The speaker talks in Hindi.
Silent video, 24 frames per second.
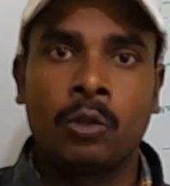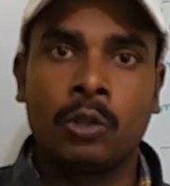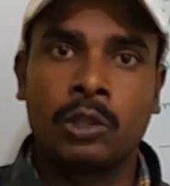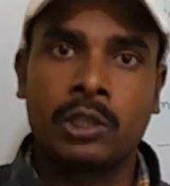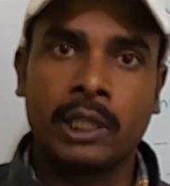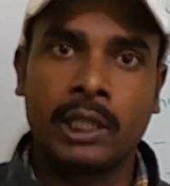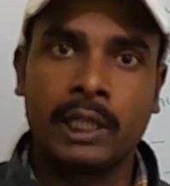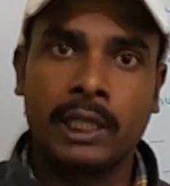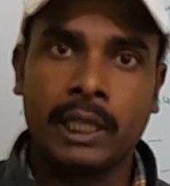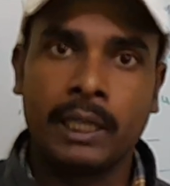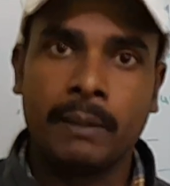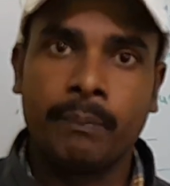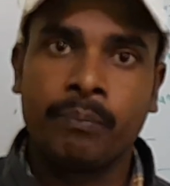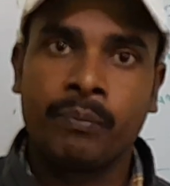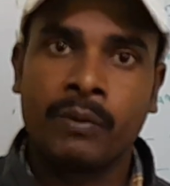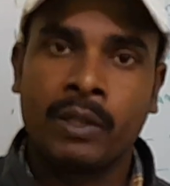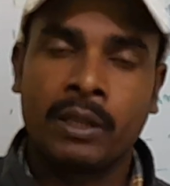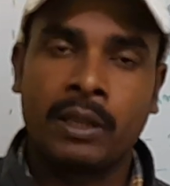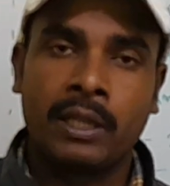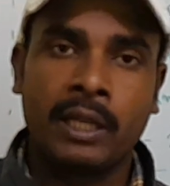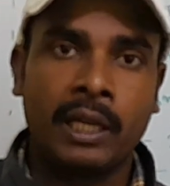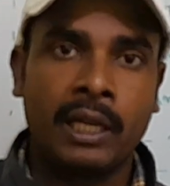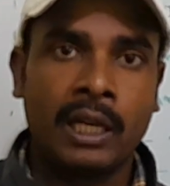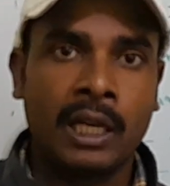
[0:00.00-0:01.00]
तो चलिए
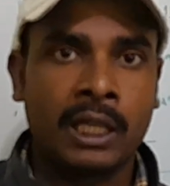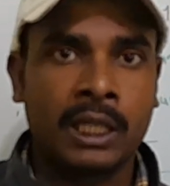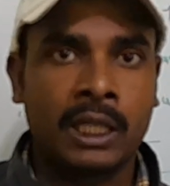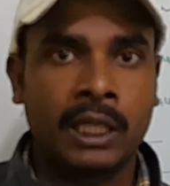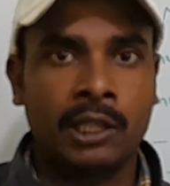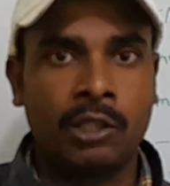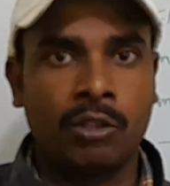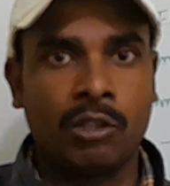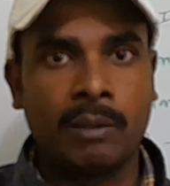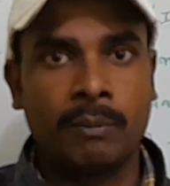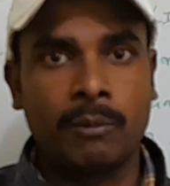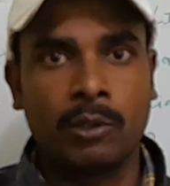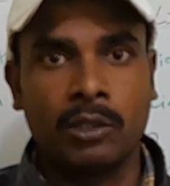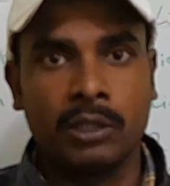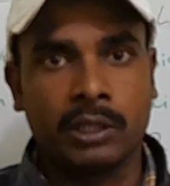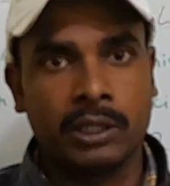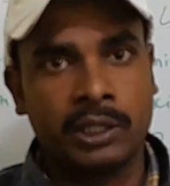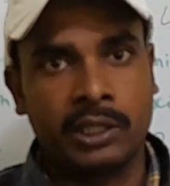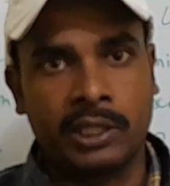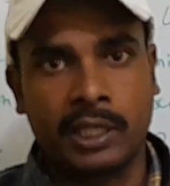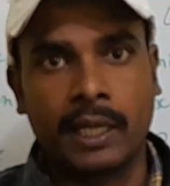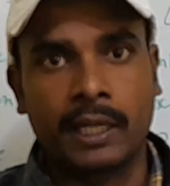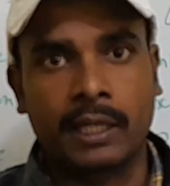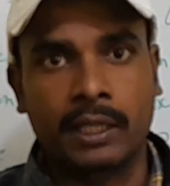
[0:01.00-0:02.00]
देर ना करते हम लोग
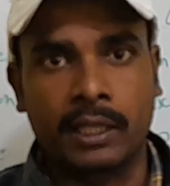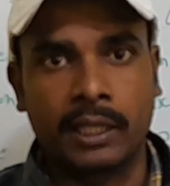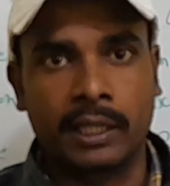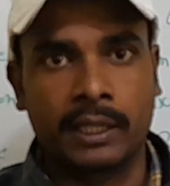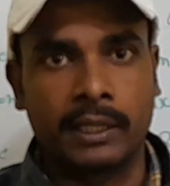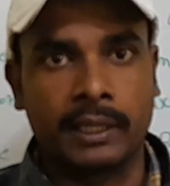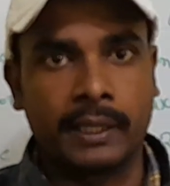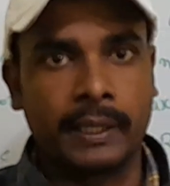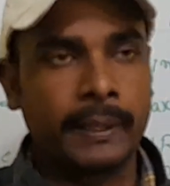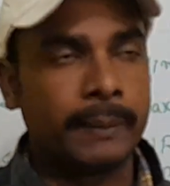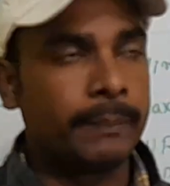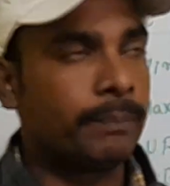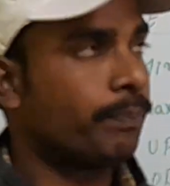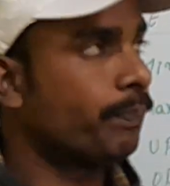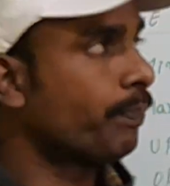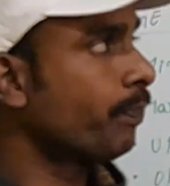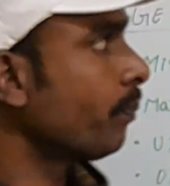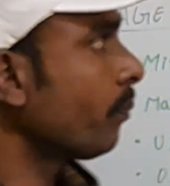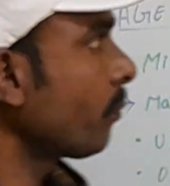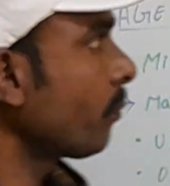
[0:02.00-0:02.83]
स्टार्ट करते हैं